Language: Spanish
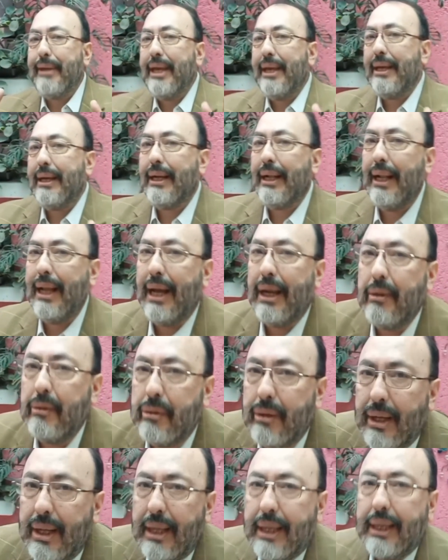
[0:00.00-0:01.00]
bien
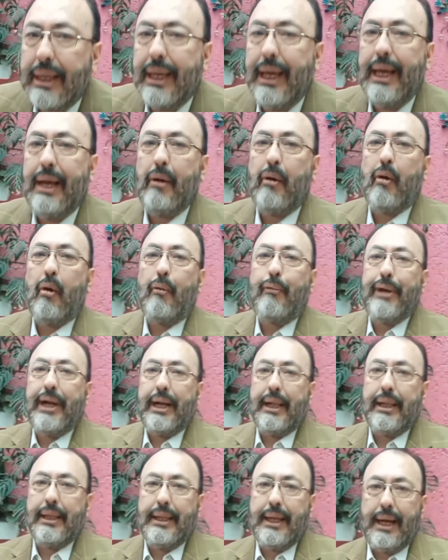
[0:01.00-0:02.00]
claro que
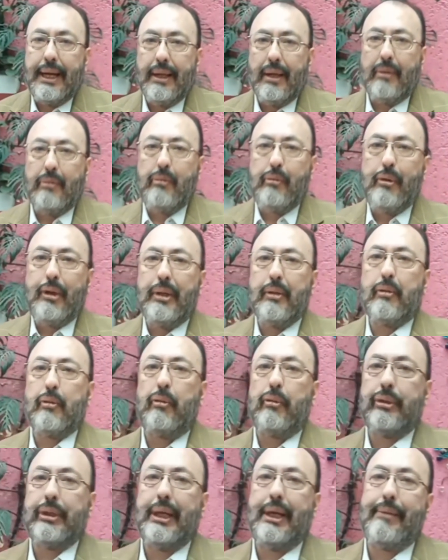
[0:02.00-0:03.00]
gobernar no es
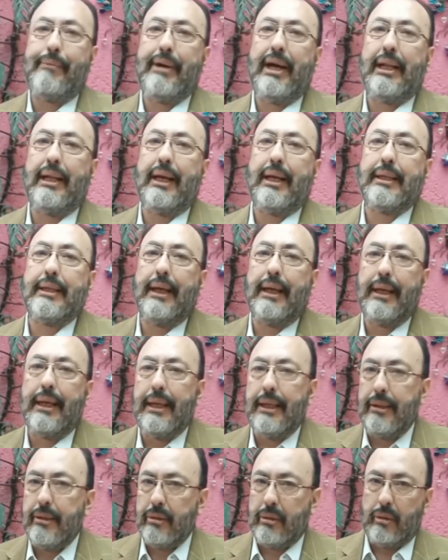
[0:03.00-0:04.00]
un tema de hacer
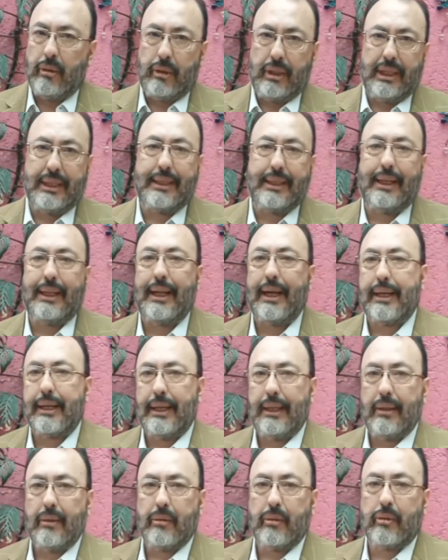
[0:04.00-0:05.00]
histories en las
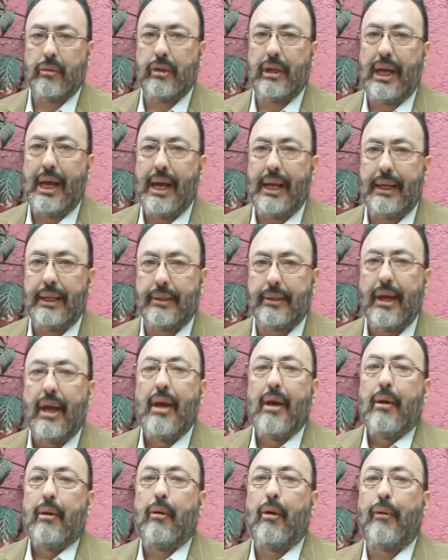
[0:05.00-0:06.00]
redes sociales,
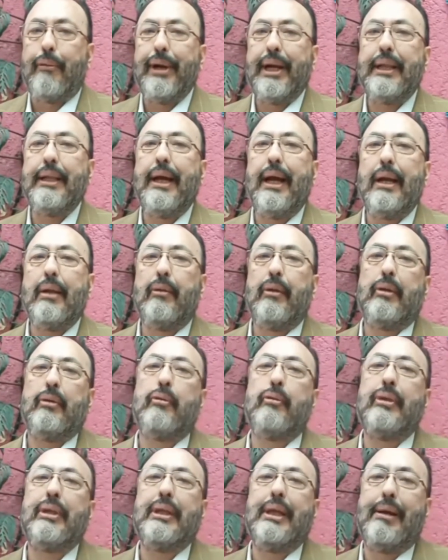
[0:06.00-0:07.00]
gobernar no
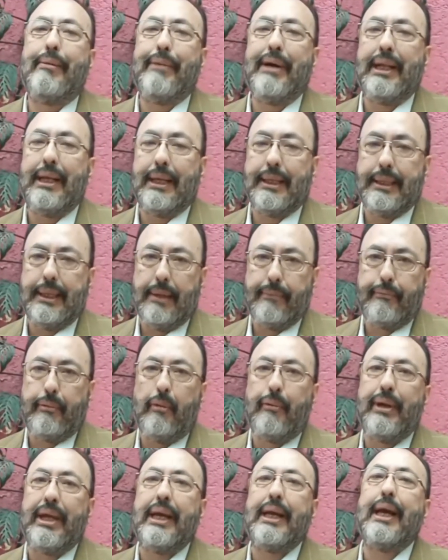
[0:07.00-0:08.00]
es un tema de hacer
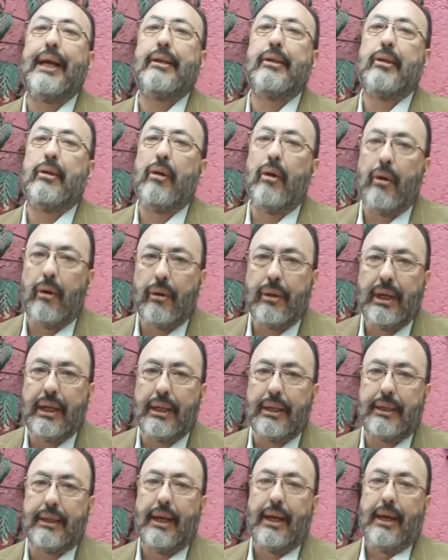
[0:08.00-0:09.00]

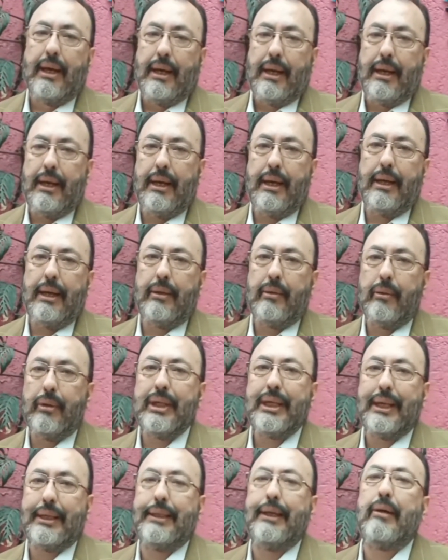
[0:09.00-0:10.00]
publicaciones, eh, no
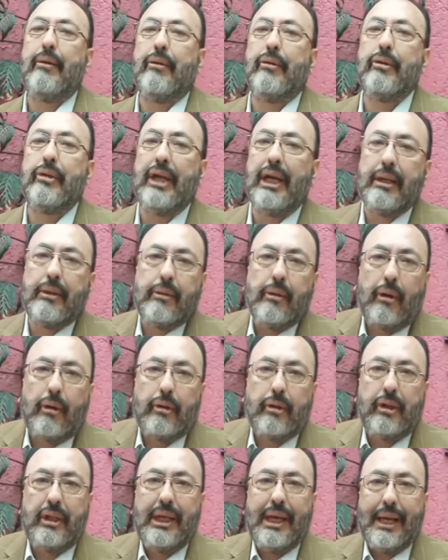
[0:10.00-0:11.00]
es hacer los
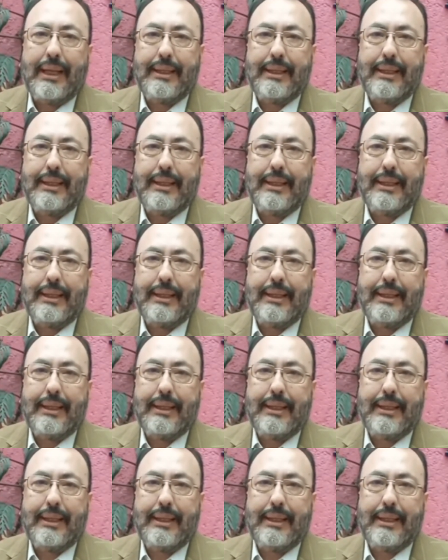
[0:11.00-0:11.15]
TikToks ni